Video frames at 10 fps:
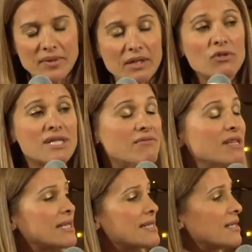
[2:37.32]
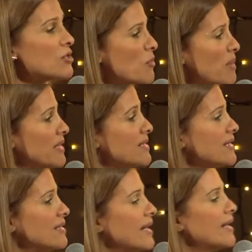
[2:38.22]
Vous saviez que cette semaine,
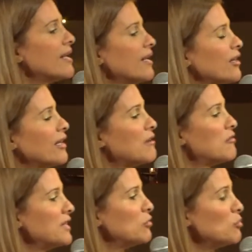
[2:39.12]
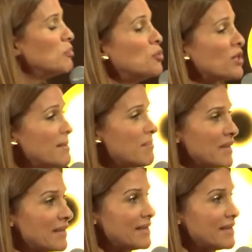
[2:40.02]
c'était euh, la fête de Purim.